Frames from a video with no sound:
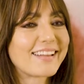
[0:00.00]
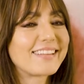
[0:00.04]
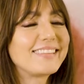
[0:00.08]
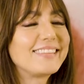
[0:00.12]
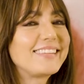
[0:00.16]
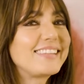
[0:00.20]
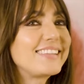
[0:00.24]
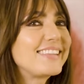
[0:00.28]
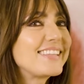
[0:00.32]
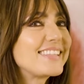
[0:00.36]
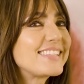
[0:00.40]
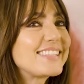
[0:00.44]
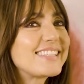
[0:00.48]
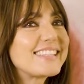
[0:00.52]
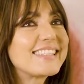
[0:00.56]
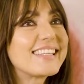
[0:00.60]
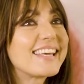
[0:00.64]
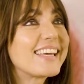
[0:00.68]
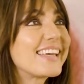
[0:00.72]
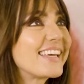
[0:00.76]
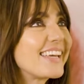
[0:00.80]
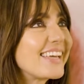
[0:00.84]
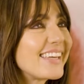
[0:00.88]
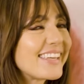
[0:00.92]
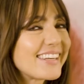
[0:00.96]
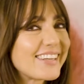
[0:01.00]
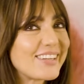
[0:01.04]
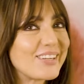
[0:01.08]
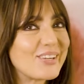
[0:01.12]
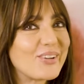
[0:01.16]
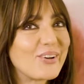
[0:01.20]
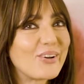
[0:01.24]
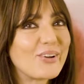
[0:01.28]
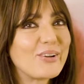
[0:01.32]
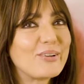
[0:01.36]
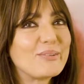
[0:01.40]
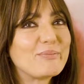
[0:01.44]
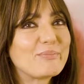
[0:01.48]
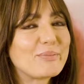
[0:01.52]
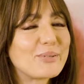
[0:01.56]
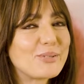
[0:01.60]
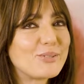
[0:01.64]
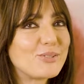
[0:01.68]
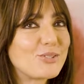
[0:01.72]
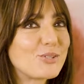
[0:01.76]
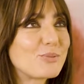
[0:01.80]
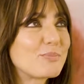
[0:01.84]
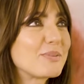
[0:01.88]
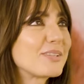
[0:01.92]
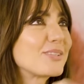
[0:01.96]
grandi desideri, no? il
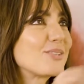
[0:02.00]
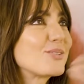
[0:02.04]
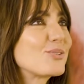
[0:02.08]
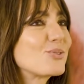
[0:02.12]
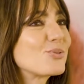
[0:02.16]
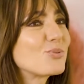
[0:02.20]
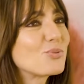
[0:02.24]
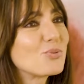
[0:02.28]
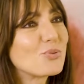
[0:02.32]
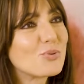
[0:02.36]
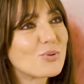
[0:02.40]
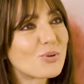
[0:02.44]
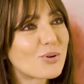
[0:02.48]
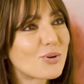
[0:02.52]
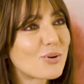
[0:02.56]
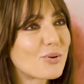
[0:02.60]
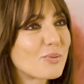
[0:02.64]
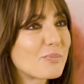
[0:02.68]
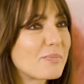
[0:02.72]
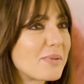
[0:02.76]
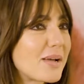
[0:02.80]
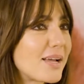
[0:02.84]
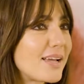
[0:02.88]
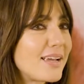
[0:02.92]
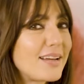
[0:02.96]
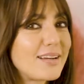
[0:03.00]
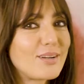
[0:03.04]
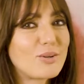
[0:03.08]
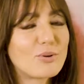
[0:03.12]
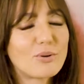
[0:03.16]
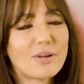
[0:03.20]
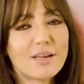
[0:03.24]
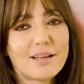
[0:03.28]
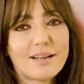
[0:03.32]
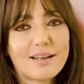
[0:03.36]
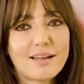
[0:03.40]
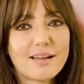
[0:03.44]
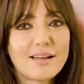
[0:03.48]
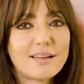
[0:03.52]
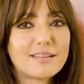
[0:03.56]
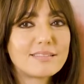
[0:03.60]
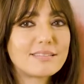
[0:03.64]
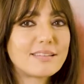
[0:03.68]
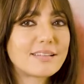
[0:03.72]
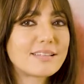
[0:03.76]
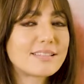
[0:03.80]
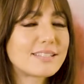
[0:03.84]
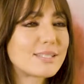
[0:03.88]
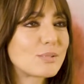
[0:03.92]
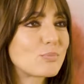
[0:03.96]
principe azzurro, bello, che
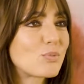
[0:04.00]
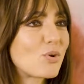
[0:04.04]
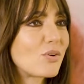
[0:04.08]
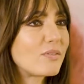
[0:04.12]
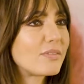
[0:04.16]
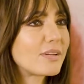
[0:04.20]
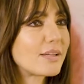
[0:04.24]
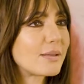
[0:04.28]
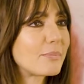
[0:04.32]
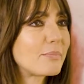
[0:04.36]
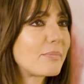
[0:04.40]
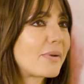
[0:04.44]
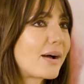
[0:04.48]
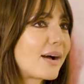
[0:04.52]
canta, che si muove, che